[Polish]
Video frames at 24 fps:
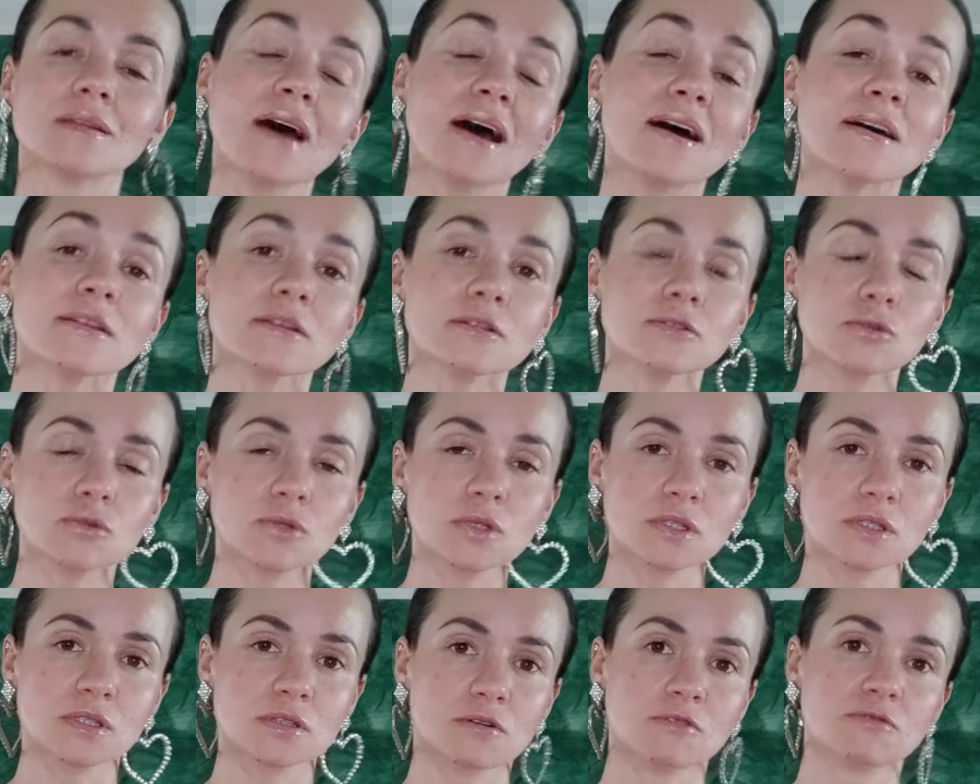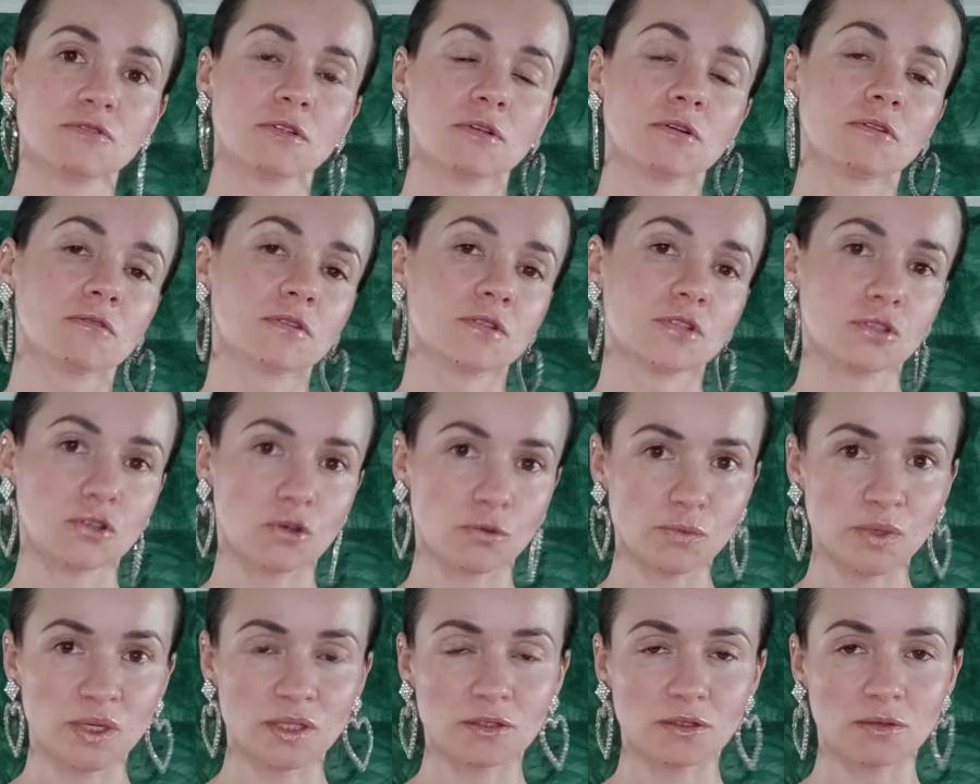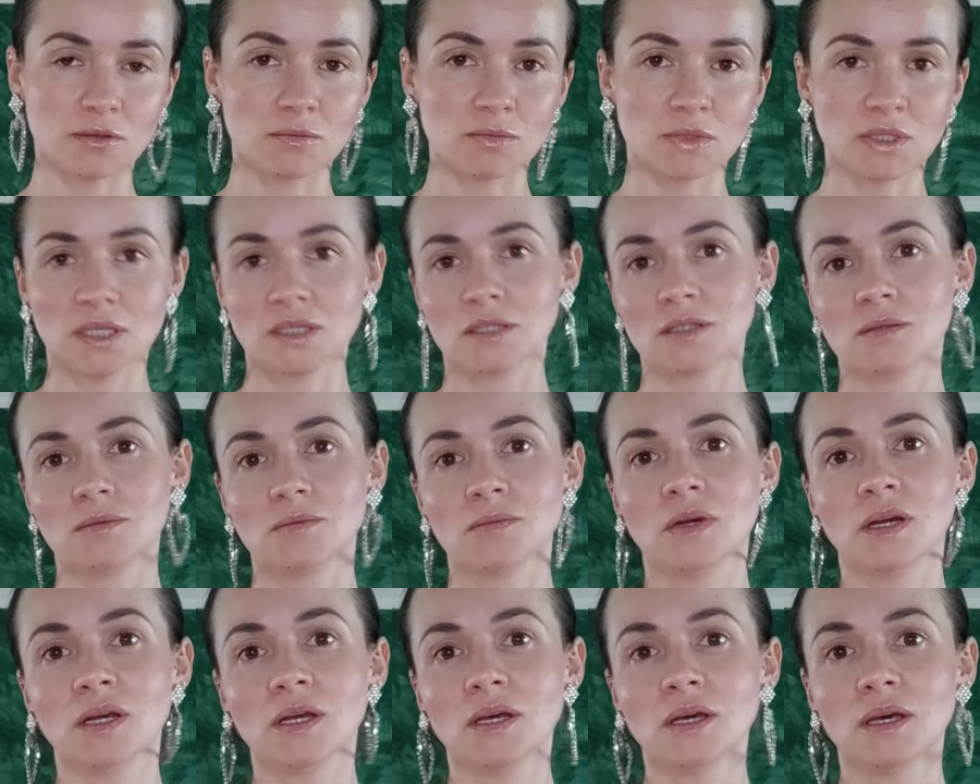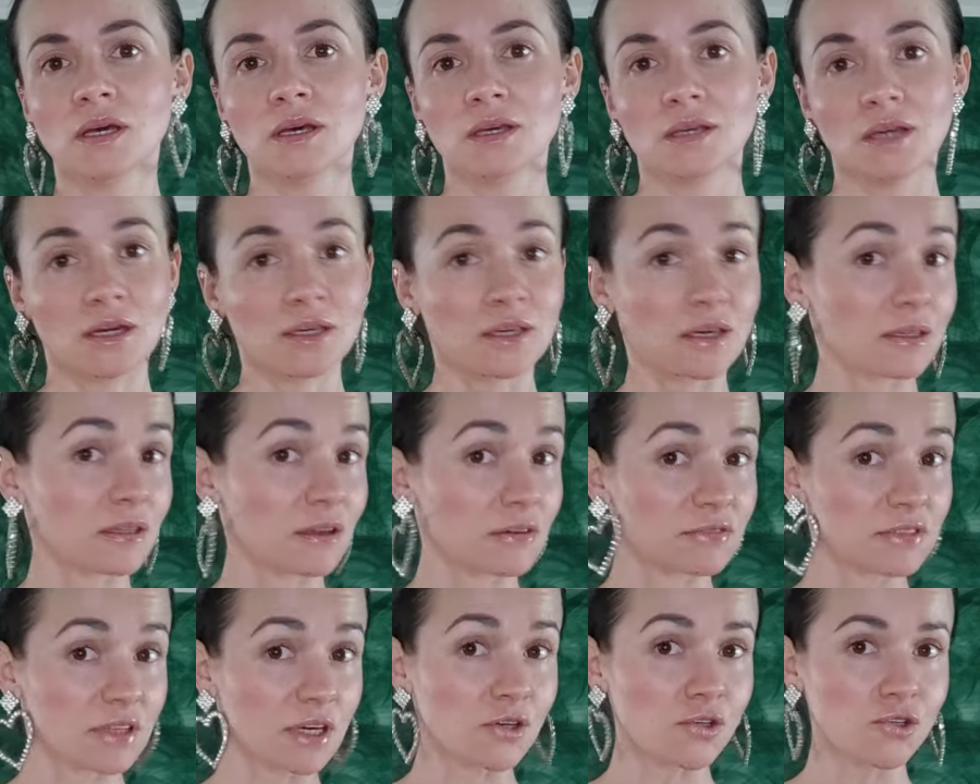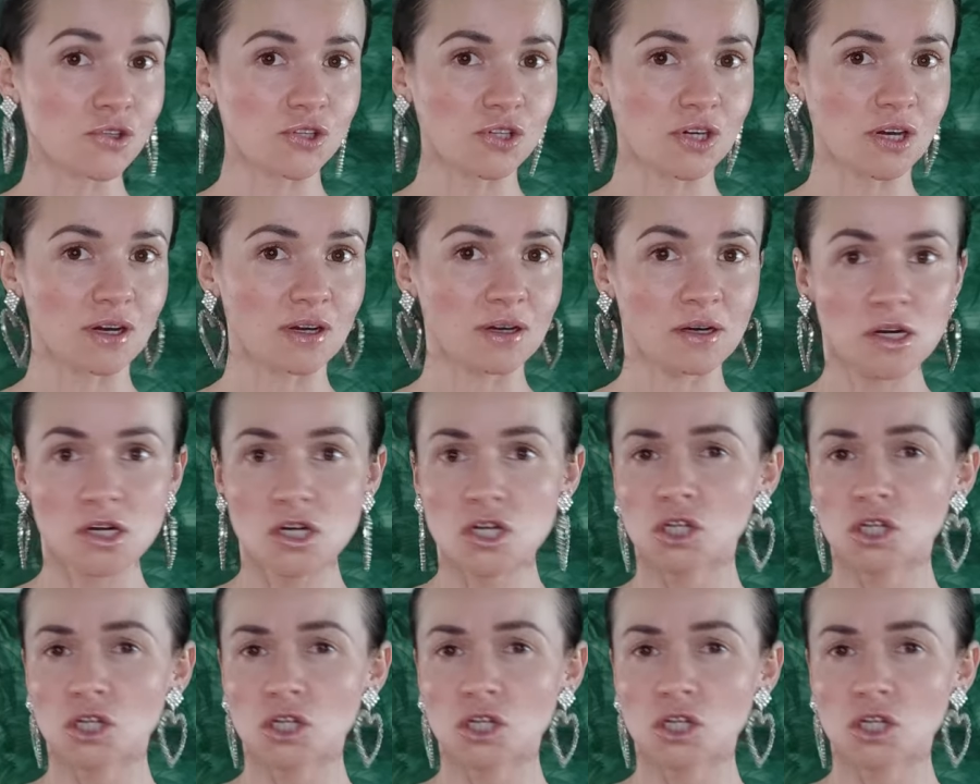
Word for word: Dar, który chcę ofiarować kobietom, takim jak ja dawniejsza.